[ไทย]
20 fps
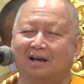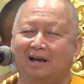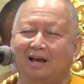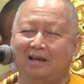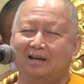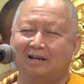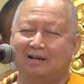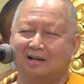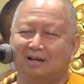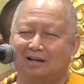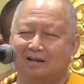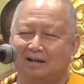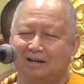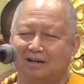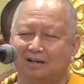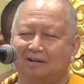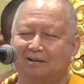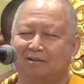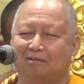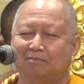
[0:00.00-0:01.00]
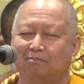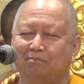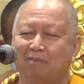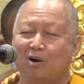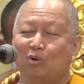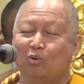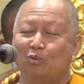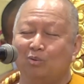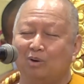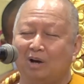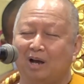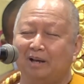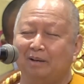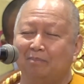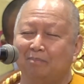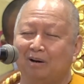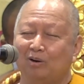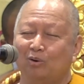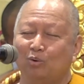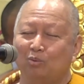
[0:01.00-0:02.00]
ให้เกิดเป้าให้
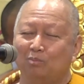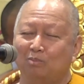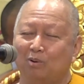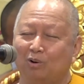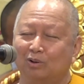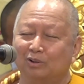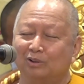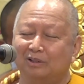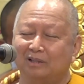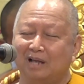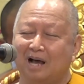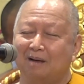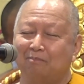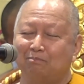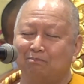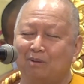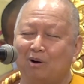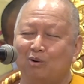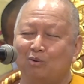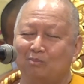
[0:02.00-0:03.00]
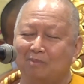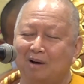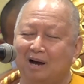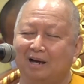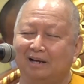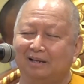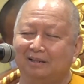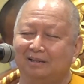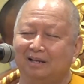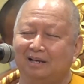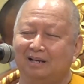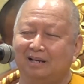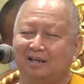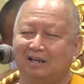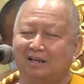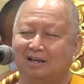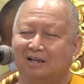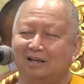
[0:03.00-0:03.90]
บรรลุผลตามเป้าหมายที่